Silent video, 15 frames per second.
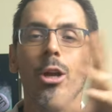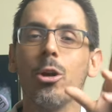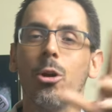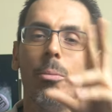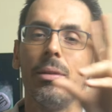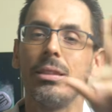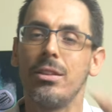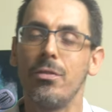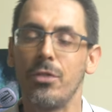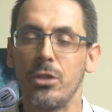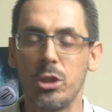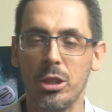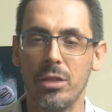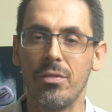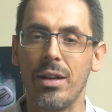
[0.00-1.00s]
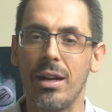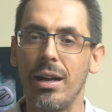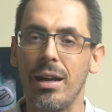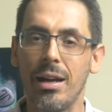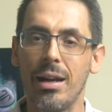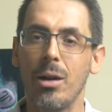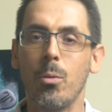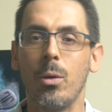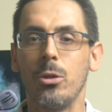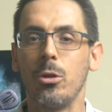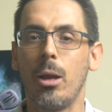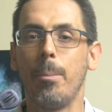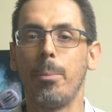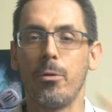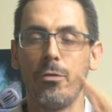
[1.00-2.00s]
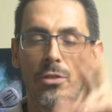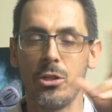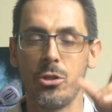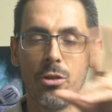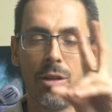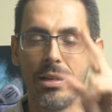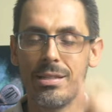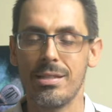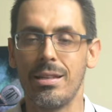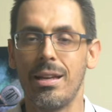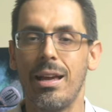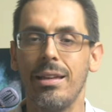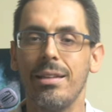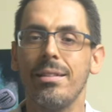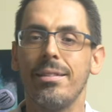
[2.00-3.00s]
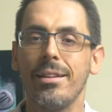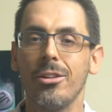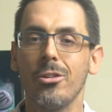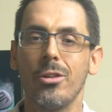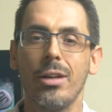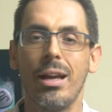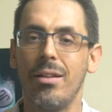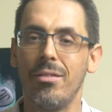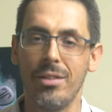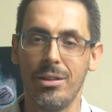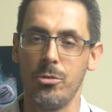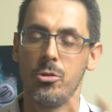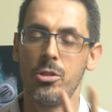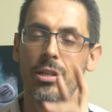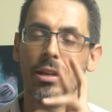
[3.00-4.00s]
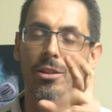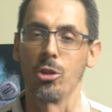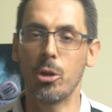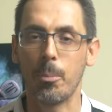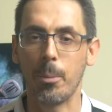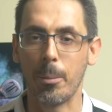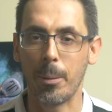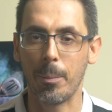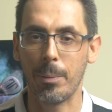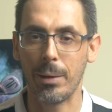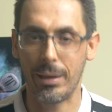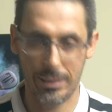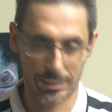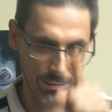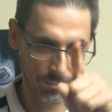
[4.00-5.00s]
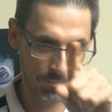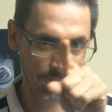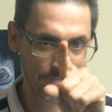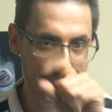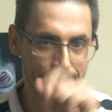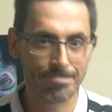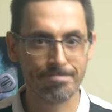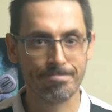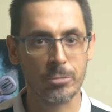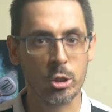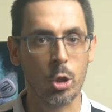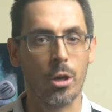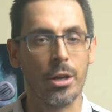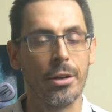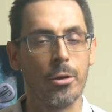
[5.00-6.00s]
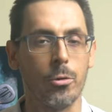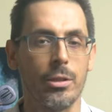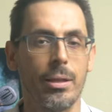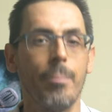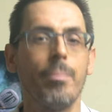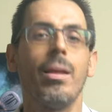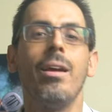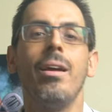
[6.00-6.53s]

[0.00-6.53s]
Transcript: come si faceva quando la professoressa interrogava e non si era troppo preparati. Ce l'ho anche con te.